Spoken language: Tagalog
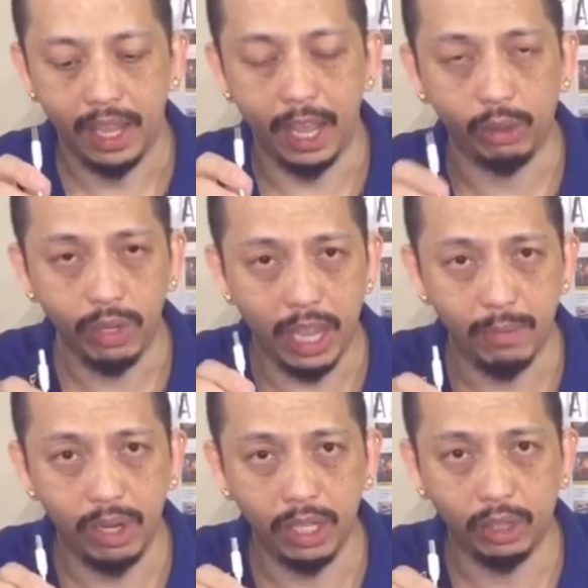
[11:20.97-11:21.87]
etong
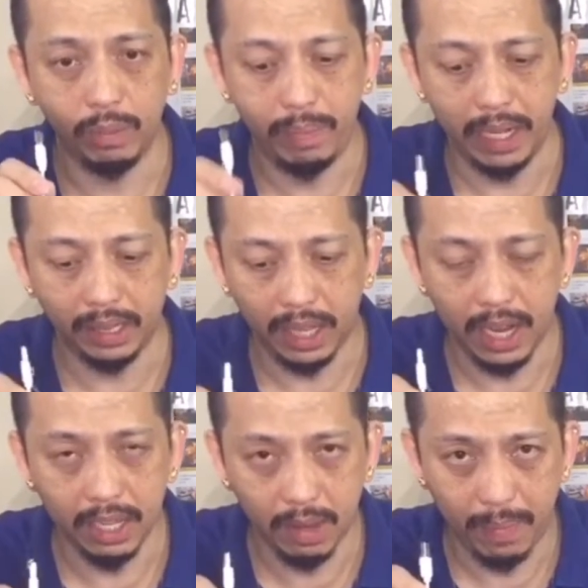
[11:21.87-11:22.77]
cable na to, built
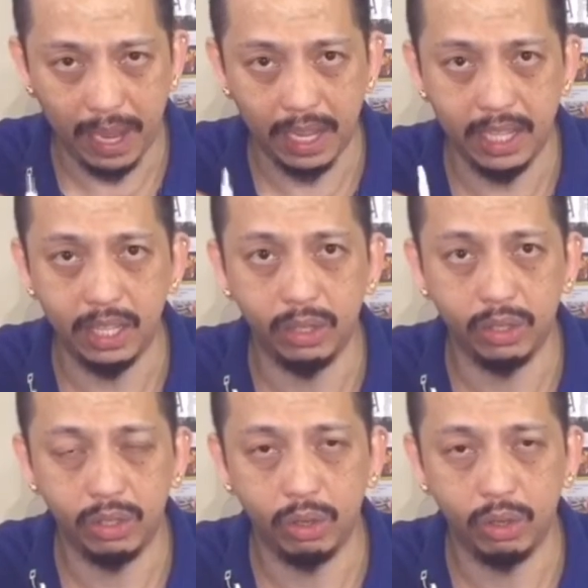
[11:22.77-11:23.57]
talaga siya para dito.